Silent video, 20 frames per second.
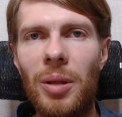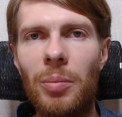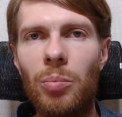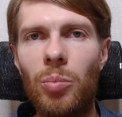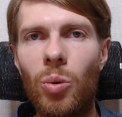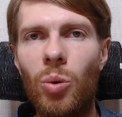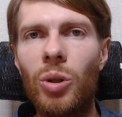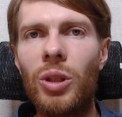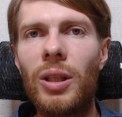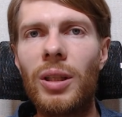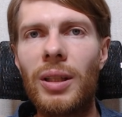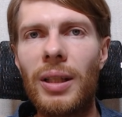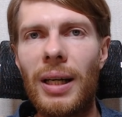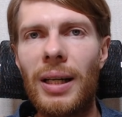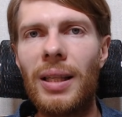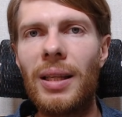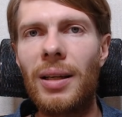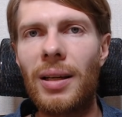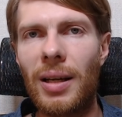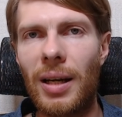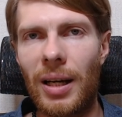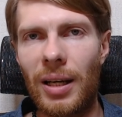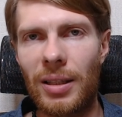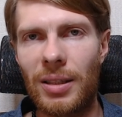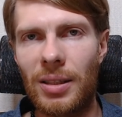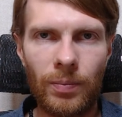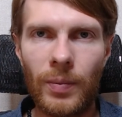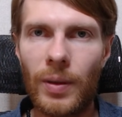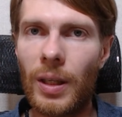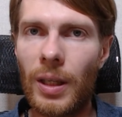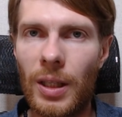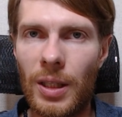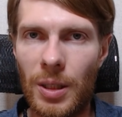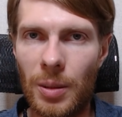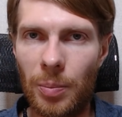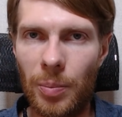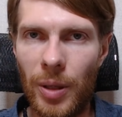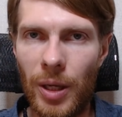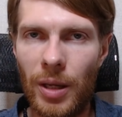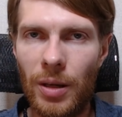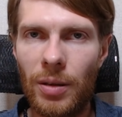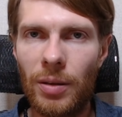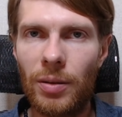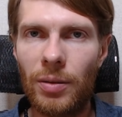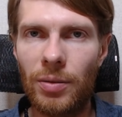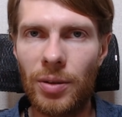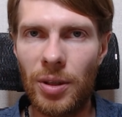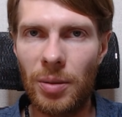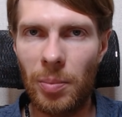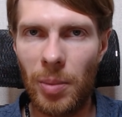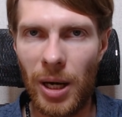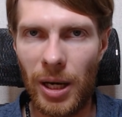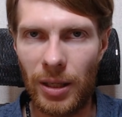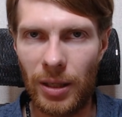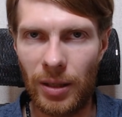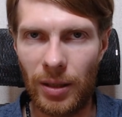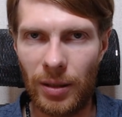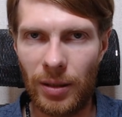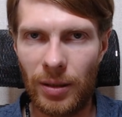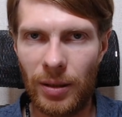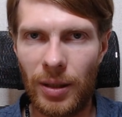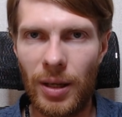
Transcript: по натальной карте. И теперь, внимание,